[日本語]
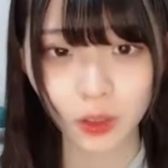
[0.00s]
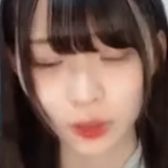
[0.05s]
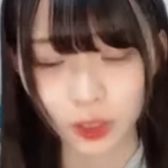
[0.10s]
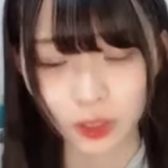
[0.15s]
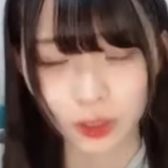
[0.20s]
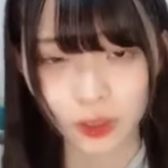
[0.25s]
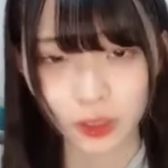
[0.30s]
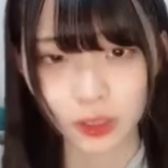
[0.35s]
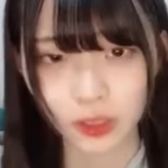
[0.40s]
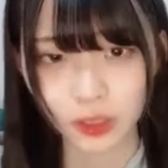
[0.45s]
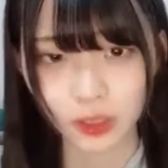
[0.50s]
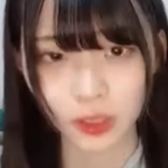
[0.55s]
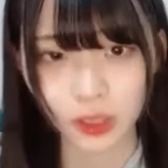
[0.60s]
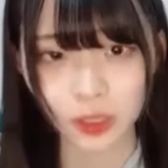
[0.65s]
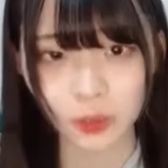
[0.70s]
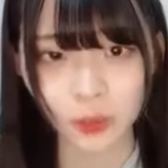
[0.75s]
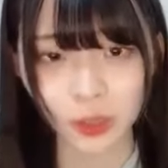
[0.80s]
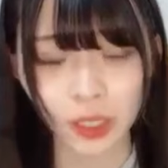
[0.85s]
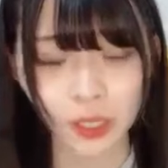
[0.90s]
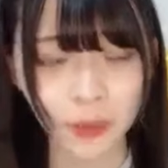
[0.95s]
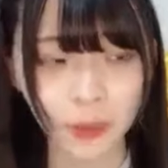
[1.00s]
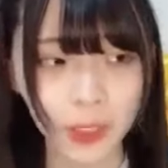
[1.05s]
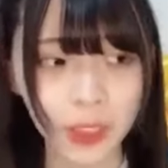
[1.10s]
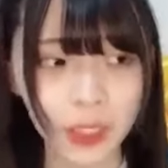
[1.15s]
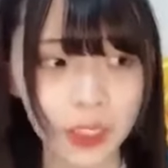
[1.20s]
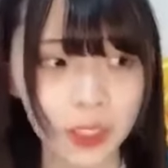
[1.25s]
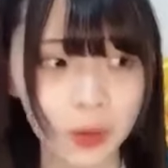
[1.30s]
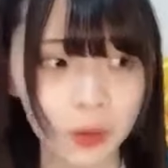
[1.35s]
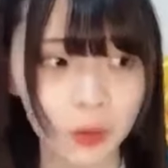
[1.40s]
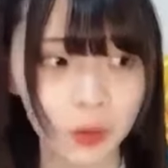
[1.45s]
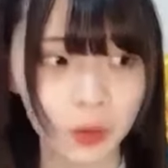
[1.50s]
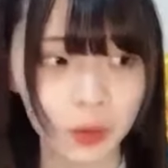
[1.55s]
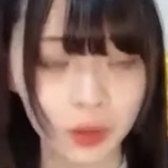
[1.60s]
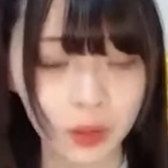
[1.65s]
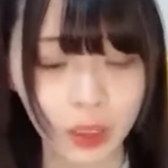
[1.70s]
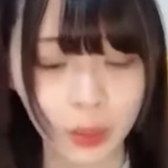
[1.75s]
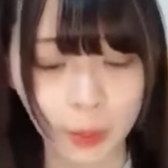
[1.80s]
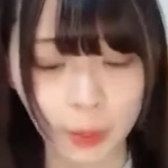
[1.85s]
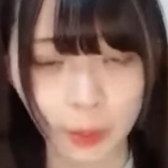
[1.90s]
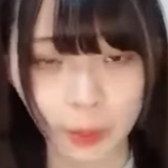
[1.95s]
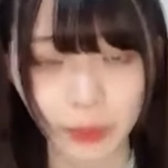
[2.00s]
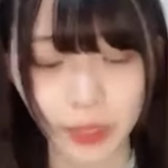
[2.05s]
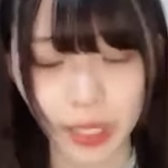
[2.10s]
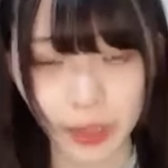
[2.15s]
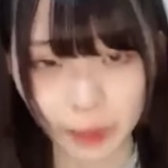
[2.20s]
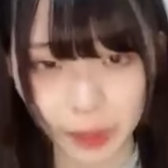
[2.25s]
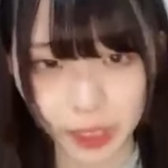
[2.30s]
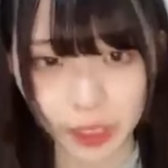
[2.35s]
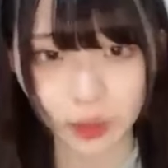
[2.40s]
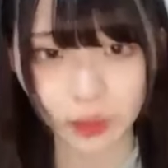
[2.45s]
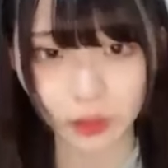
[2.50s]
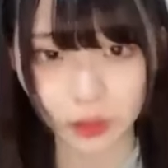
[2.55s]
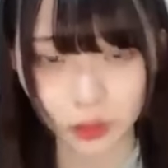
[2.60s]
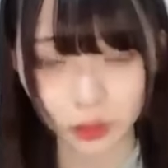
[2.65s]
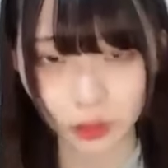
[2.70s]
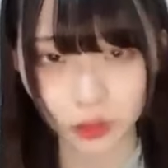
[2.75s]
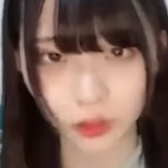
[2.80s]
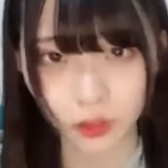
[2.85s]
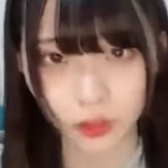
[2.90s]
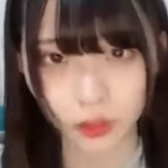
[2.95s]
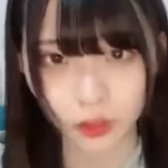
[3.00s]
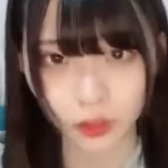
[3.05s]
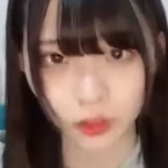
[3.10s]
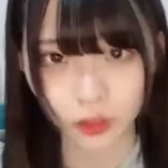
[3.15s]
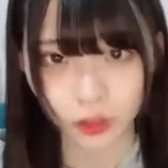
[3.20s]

えでも山梨もやばいよ本当に